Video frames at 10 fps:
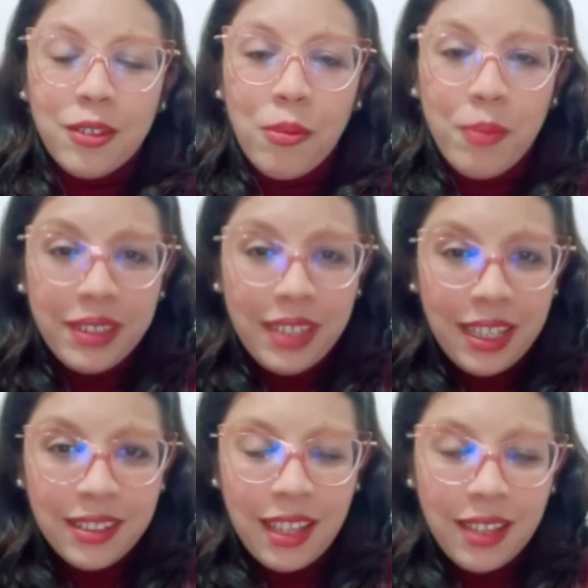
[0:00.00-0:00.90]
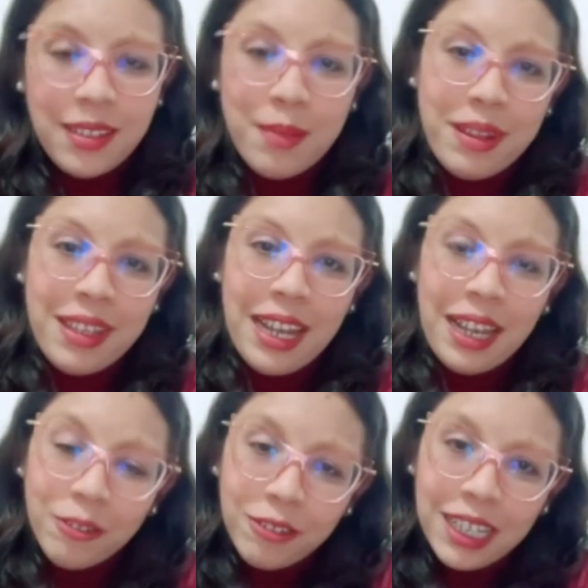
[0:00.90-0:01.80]
competencias de
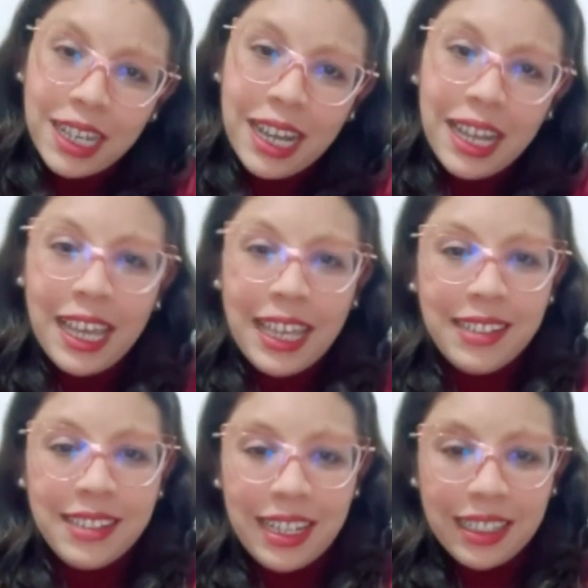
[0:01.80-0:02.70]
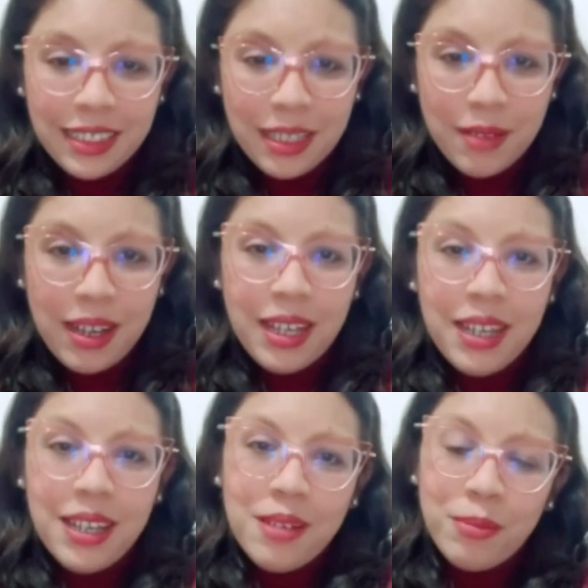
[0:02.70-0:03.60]
manera lúdica e interactiva,
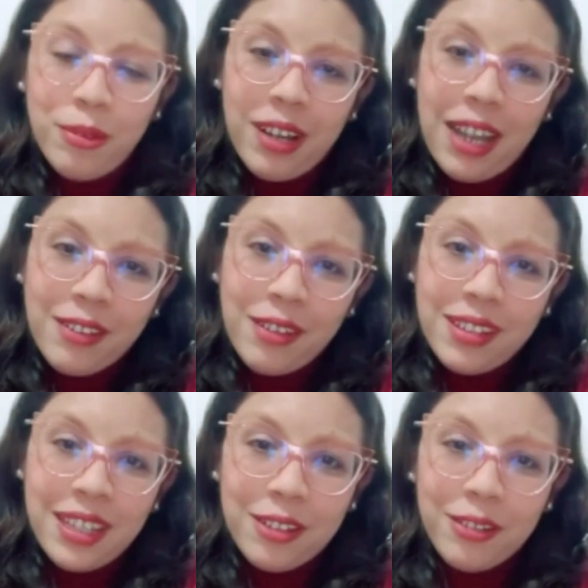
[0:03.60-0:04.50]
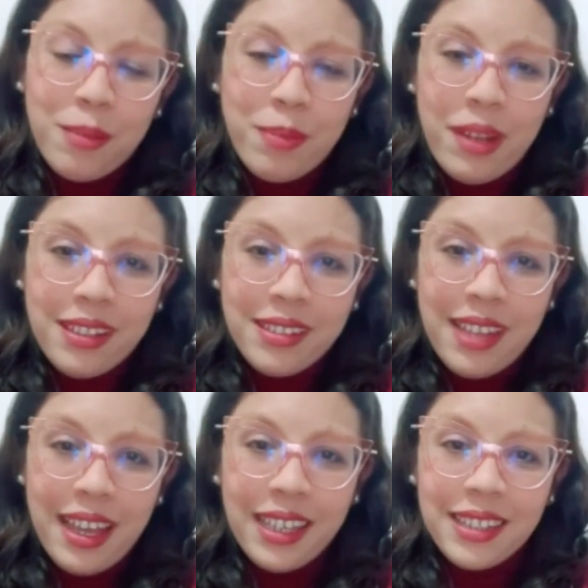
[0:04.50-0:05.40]
buscando hacer sus
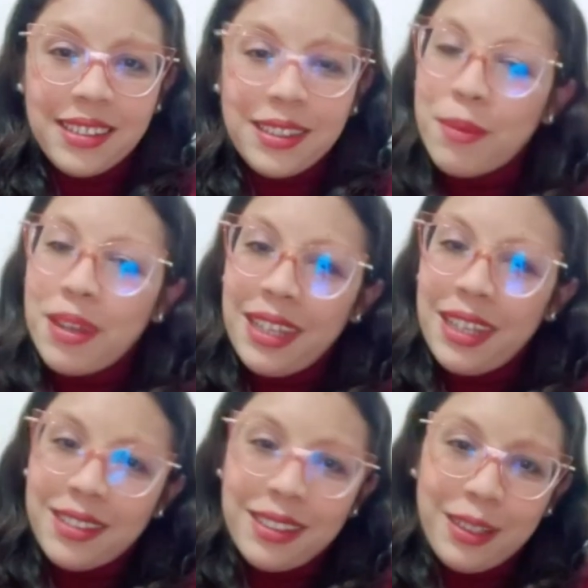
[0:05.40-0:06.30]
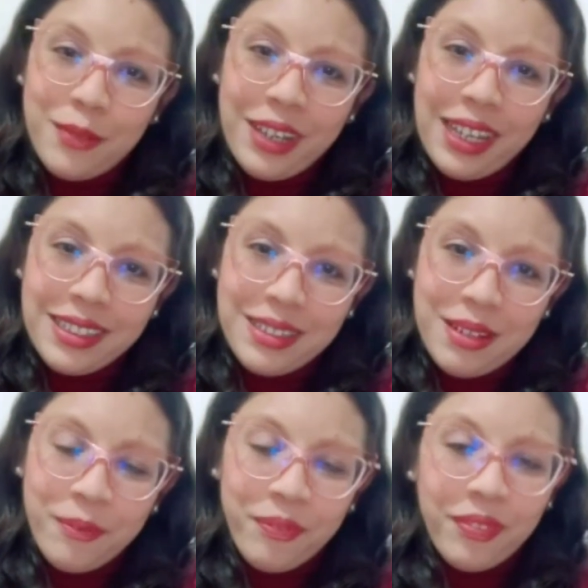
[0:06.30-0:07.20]
aprendizajes de manera
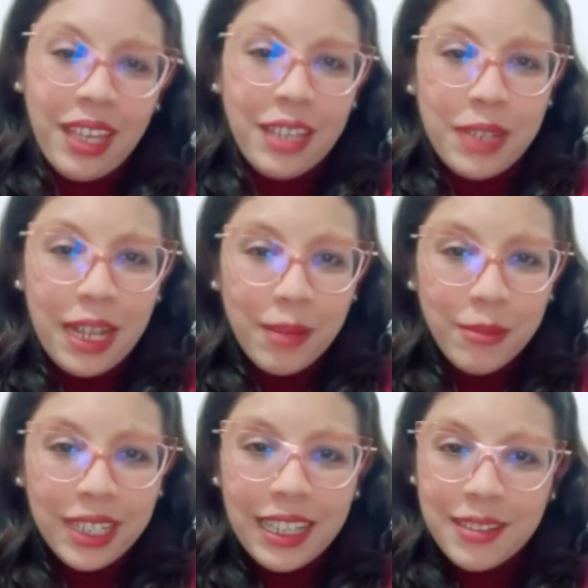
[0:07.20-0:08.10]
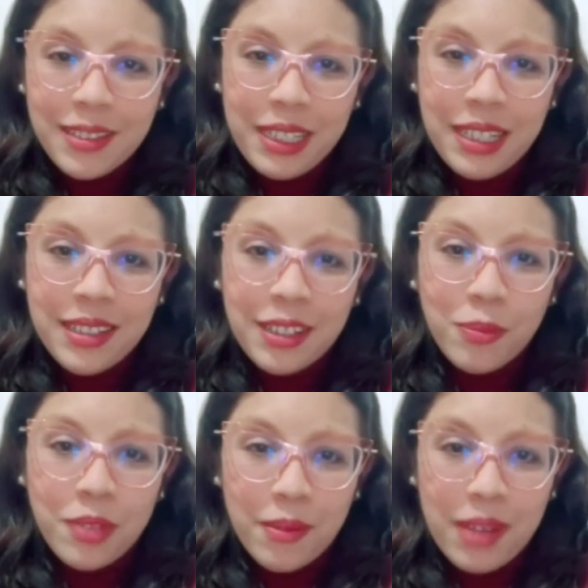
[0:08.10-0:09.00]
significativa. Esperamos que las evidencias
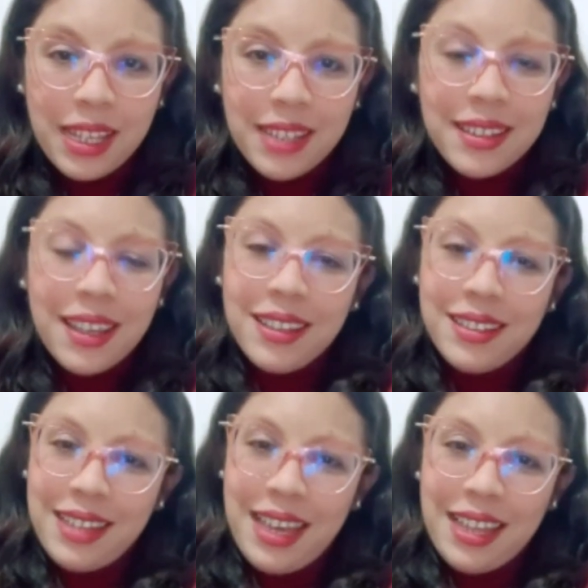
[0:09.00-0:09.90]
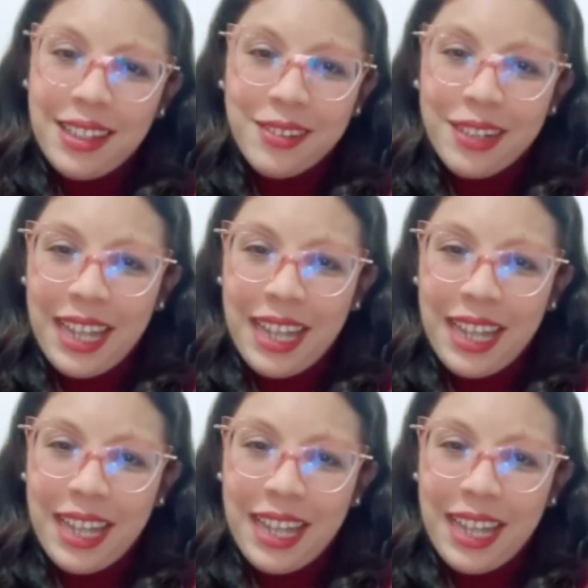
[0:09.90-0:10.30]
observadas sean de